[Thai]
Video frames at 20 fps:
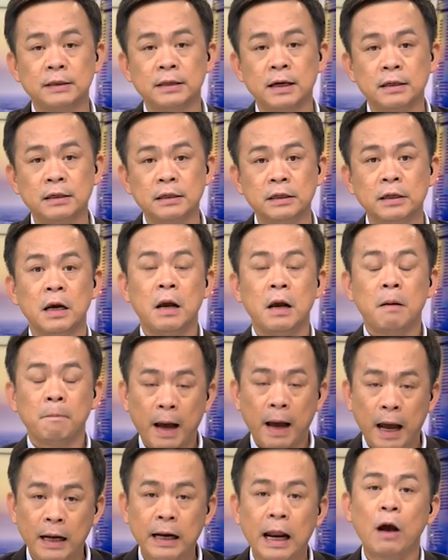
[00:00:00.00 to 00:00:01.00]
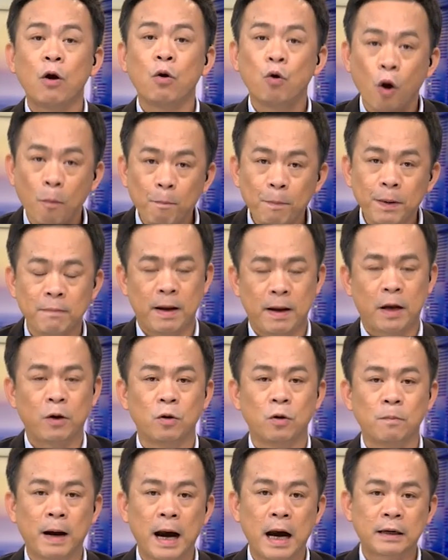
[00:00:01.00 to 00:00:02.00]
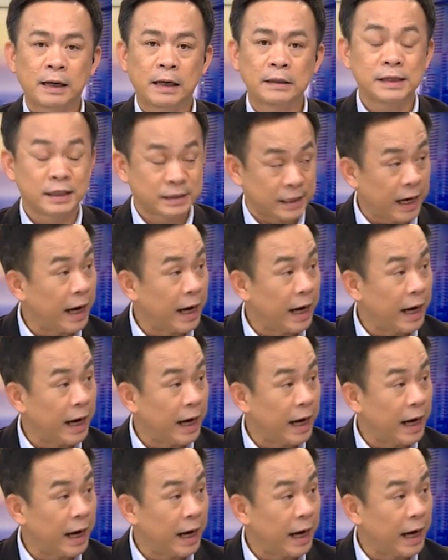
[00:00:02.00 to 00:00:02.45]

เกิดขึ้นก็คือภาระงบประมาณของภาครั